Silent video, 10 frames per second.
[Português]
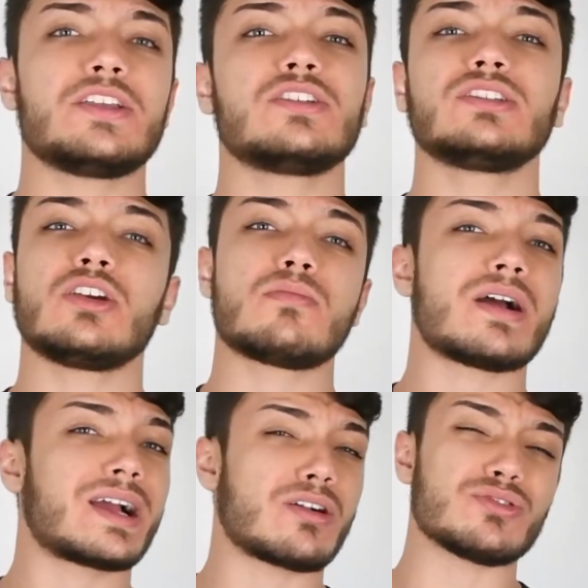A gente não tem como
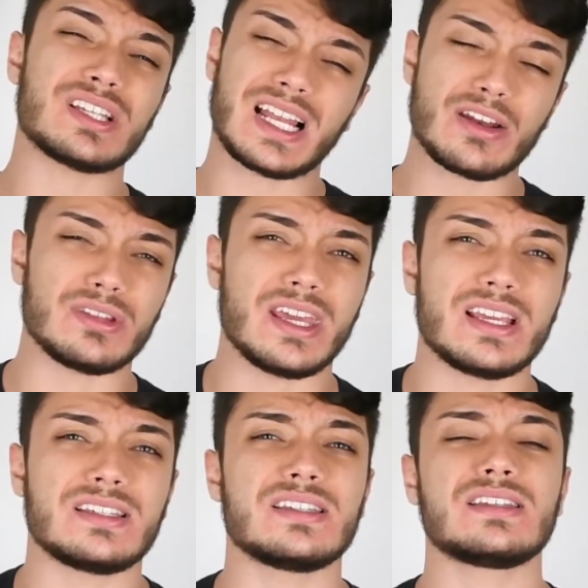marcar com um salário
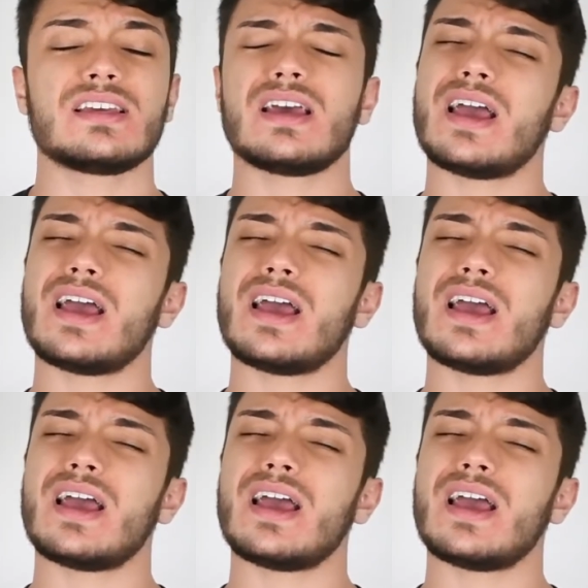desses,